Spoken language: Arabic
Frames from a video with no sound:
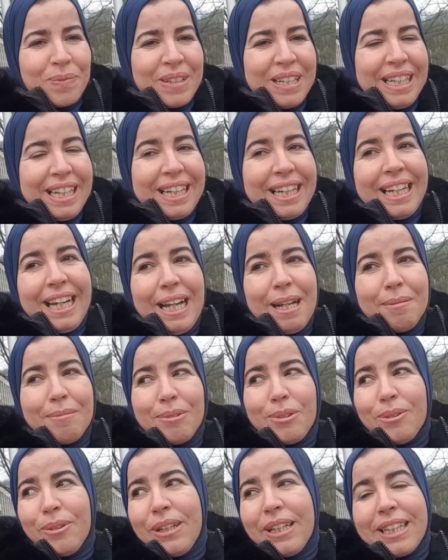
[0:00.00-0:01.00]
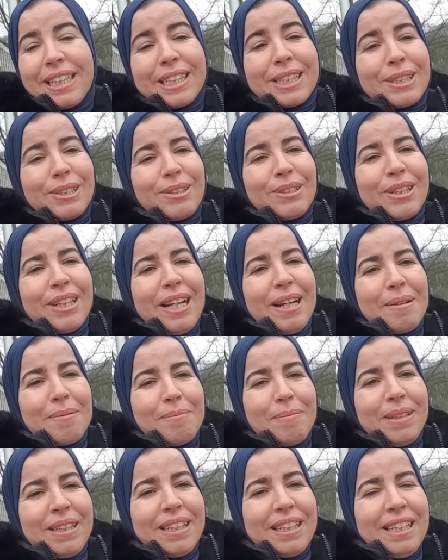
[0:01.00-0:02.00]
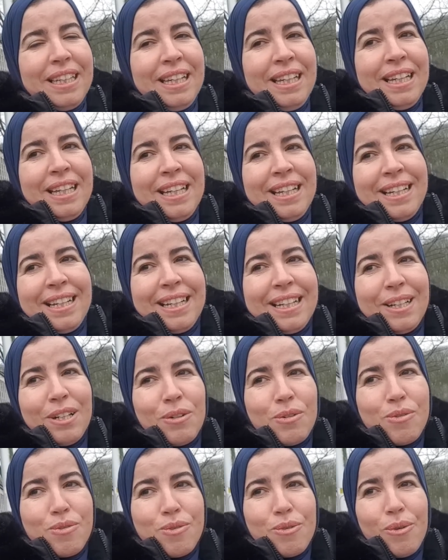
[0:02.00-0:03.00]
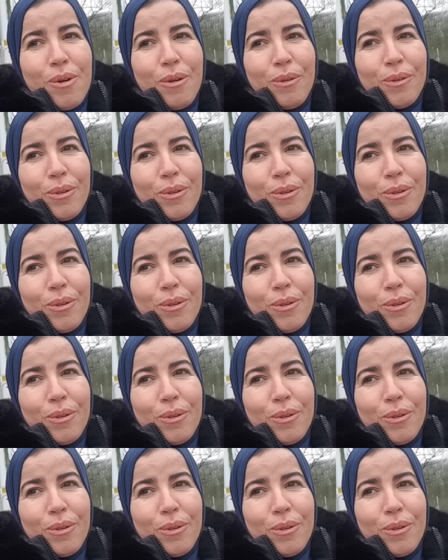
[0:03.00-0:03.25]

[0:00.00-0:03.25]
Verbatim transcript: لك الحمد ولك الشكر يا رب